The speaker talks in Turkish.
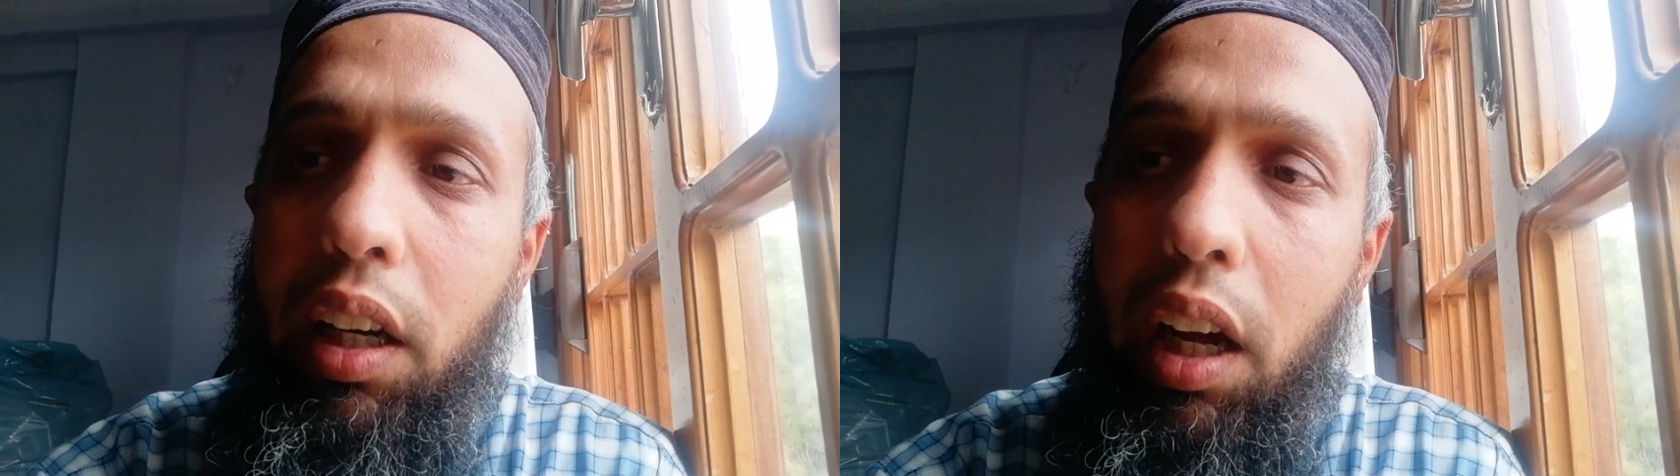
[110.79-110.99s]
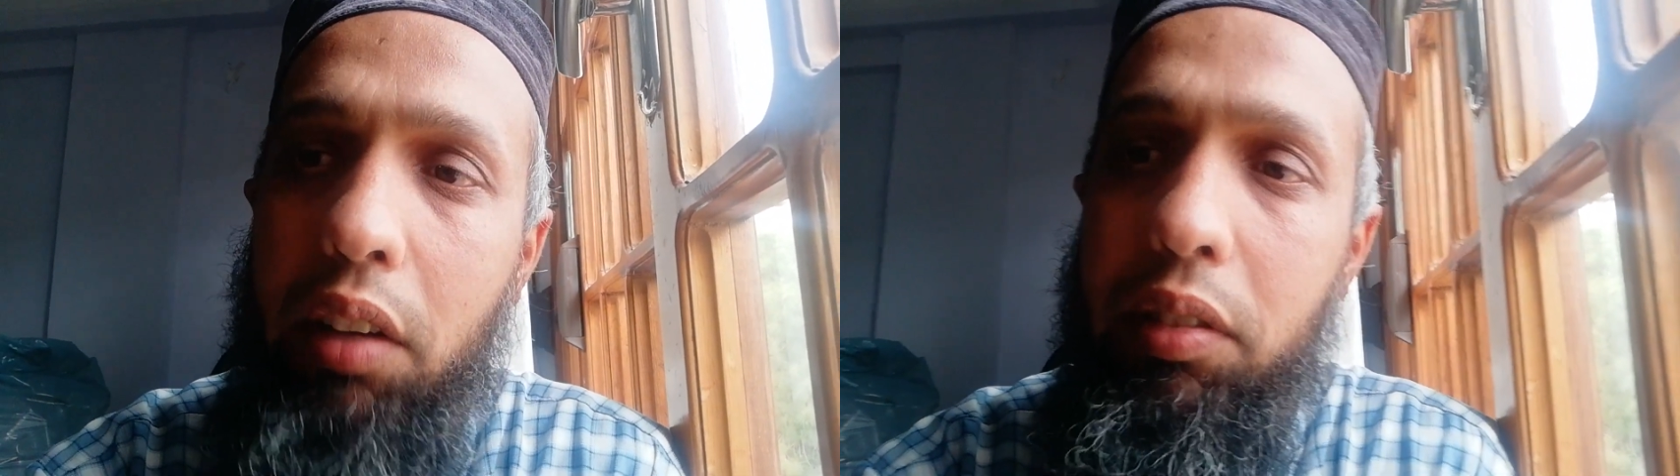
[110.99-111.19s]

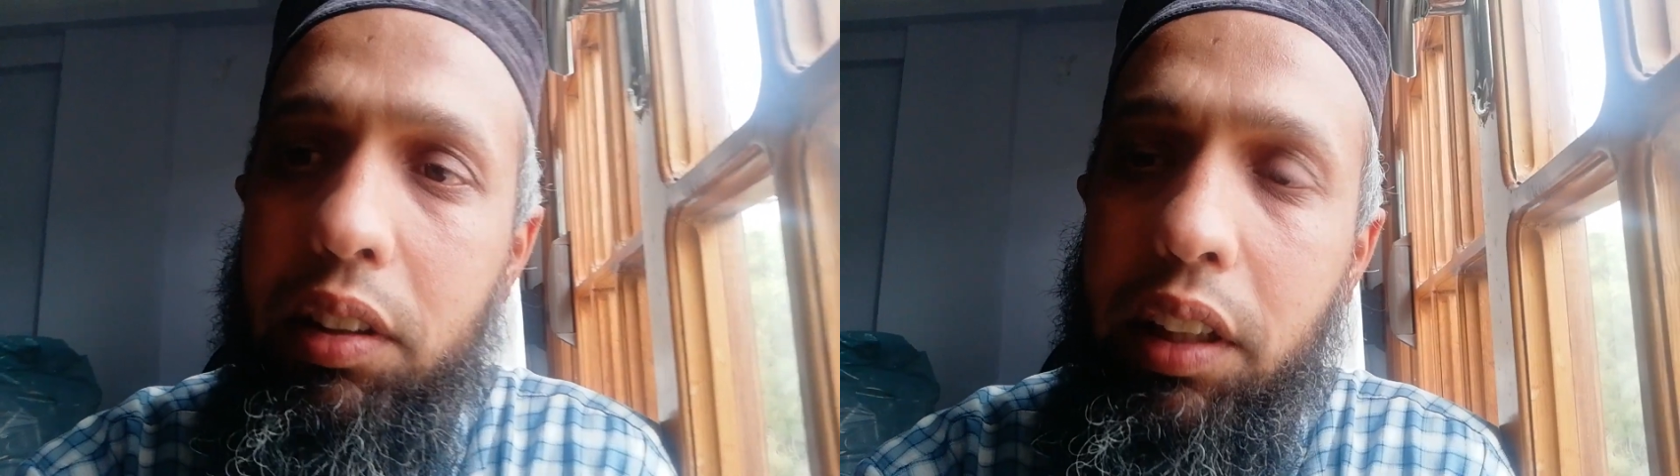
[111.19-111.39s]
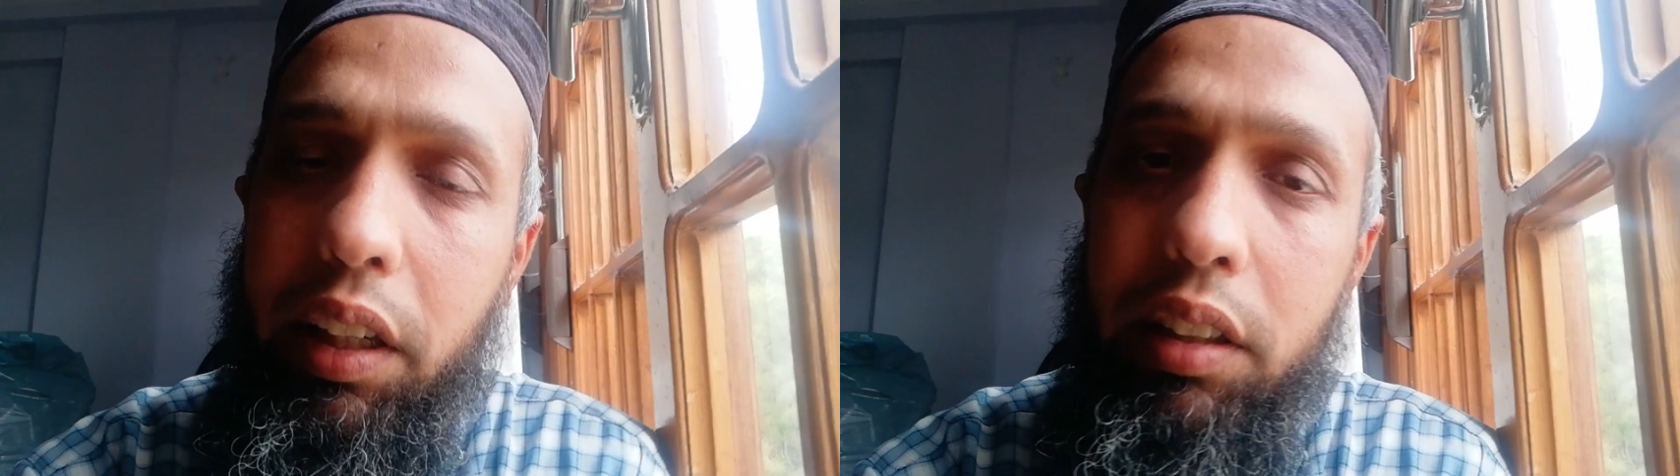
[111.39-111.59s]

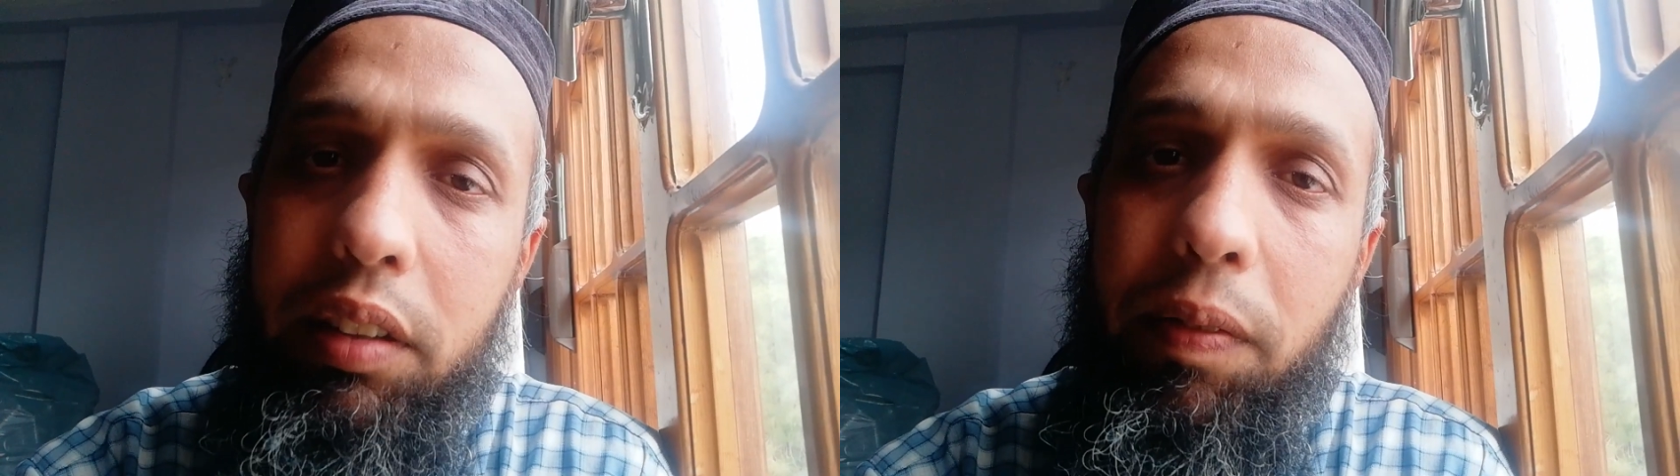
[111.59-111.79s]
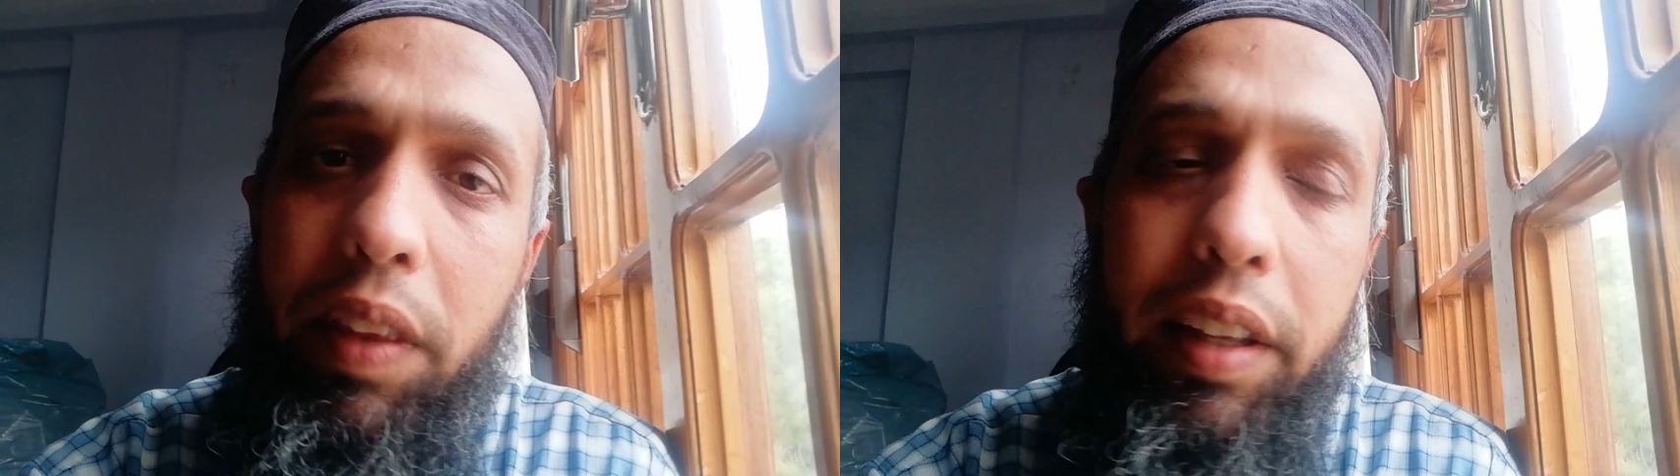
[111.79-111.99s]
hayvanların
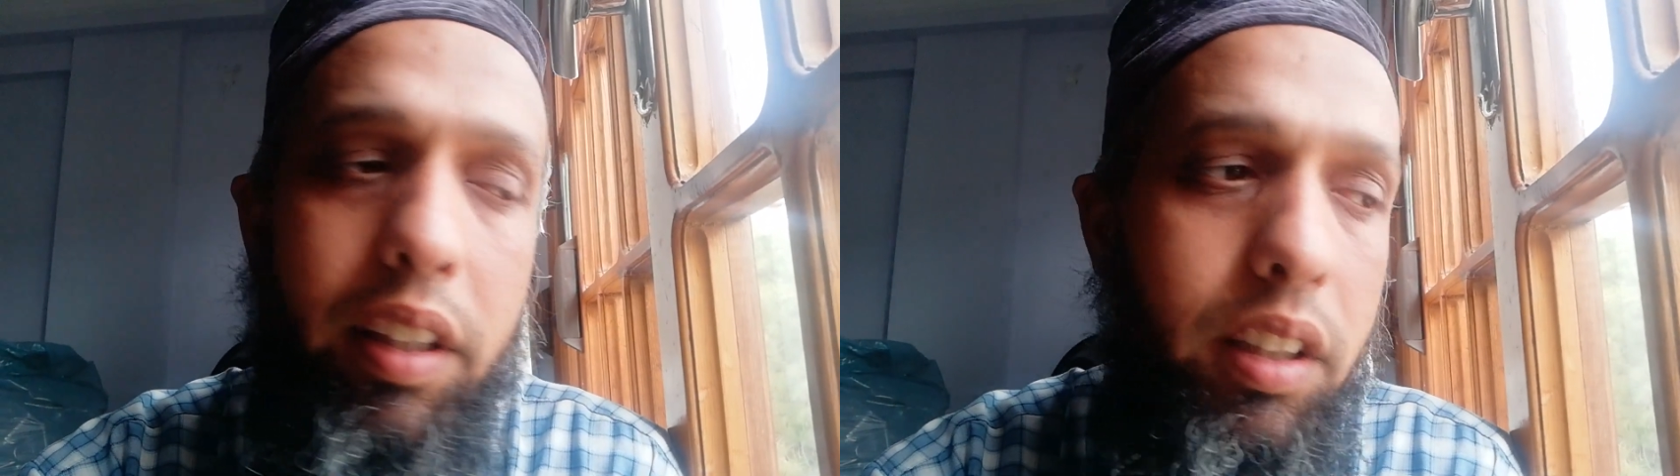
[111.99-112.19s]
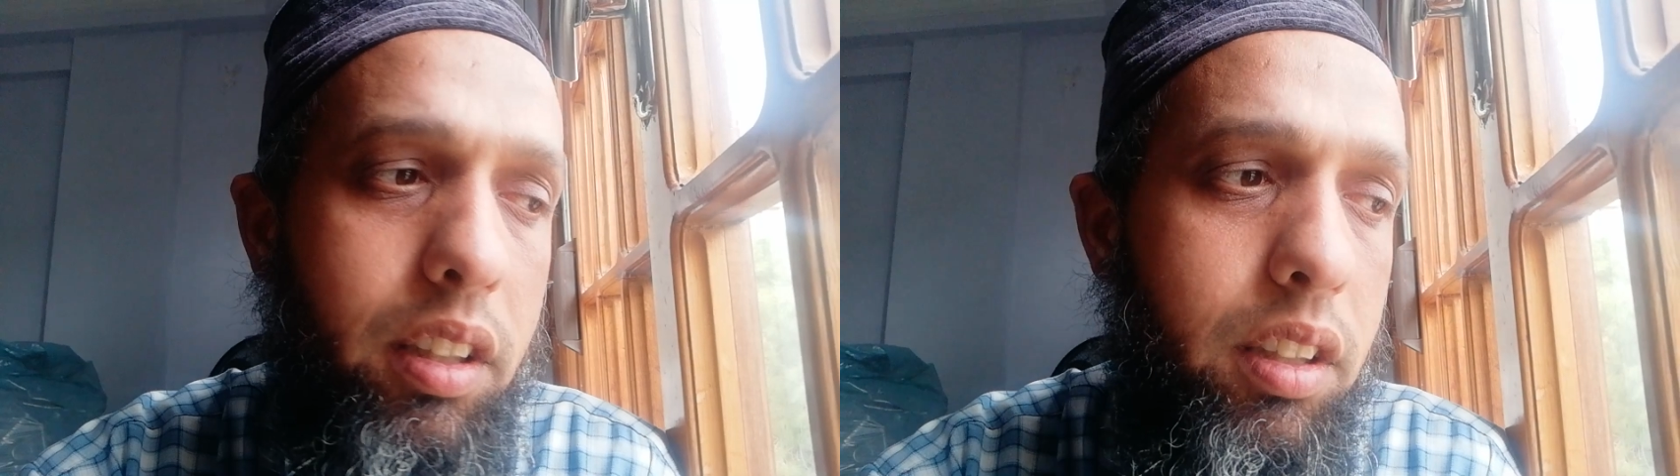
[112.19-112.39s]
e,